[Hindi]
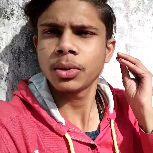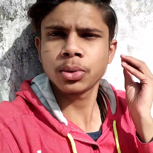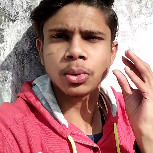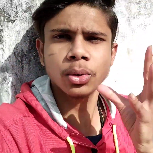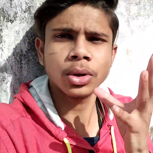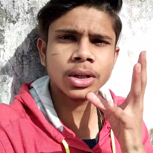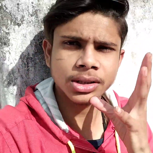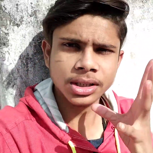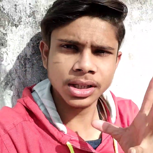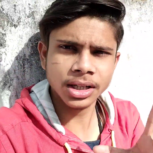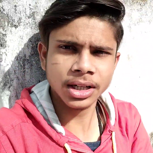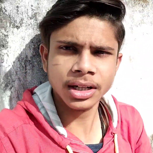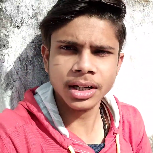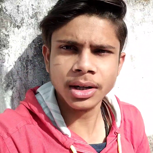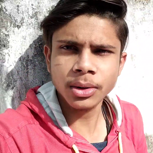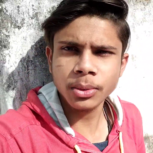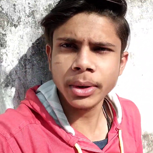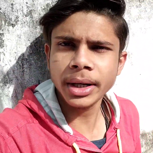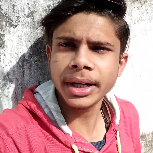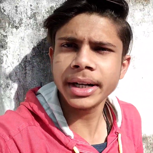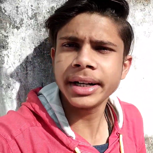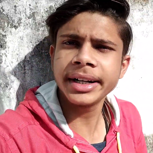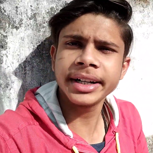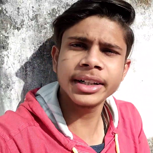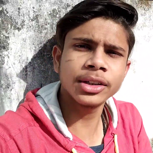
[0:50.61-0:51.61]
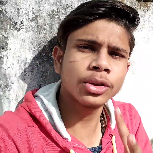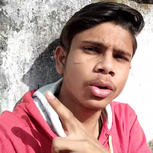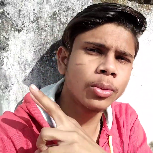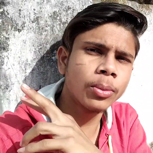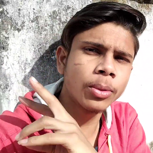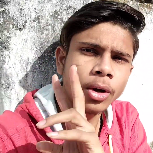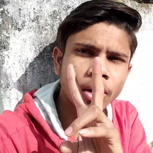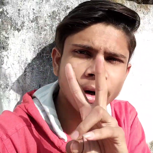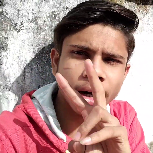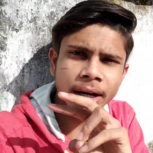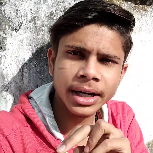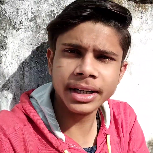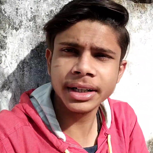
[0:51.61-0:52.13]
थोड़ा सा कर रहा हूँ एडिटिंग दो
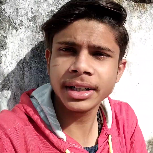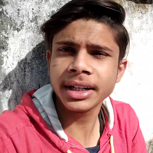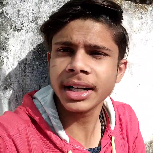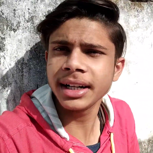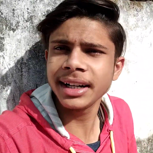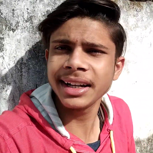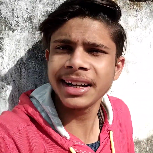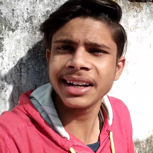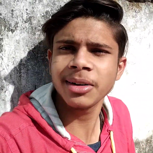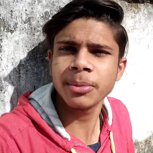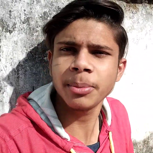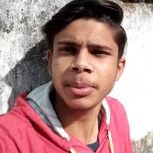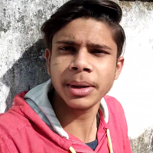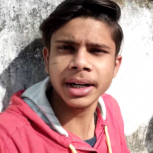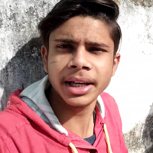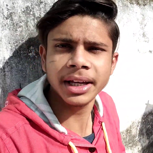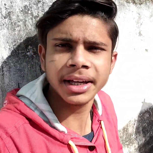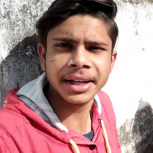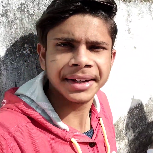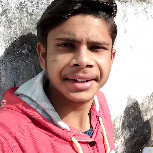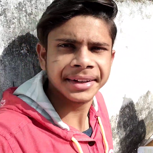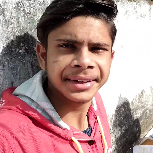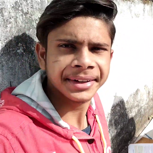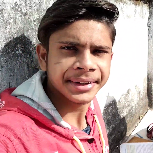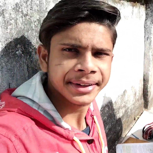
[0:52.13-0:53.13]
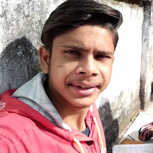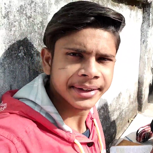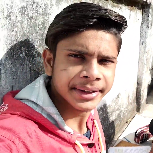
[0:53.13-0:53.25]
ब्लॉग एडिट करने के लिए पड़े हैं